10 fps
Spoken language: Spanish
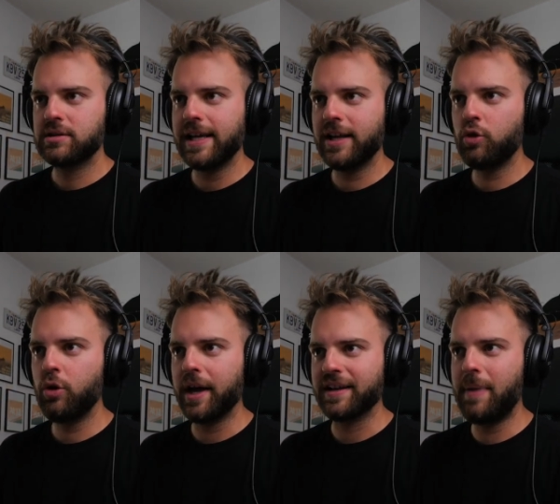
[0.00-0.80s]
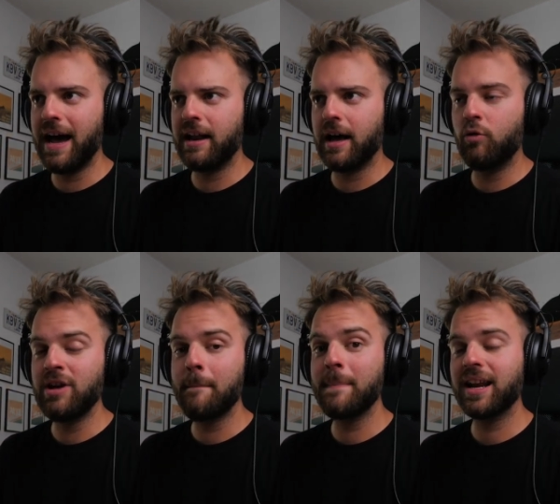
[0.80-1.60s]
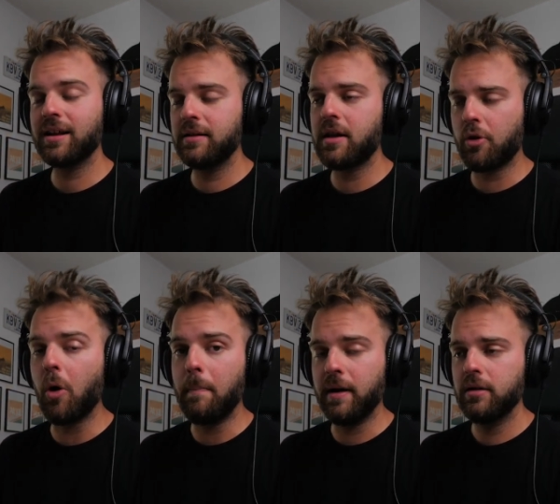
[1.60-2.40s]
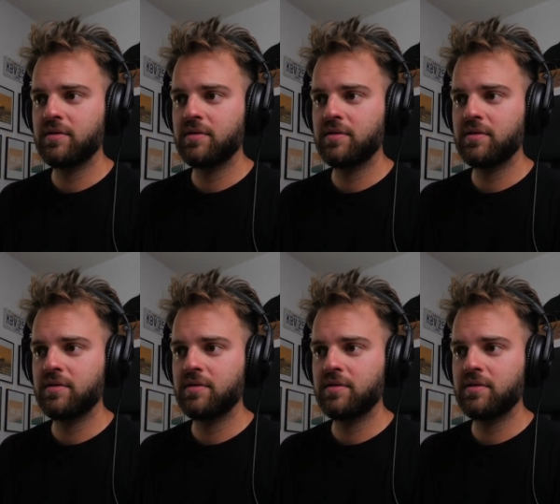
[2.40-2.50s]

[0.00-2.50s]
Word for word: Si esto es para una marca de ropa,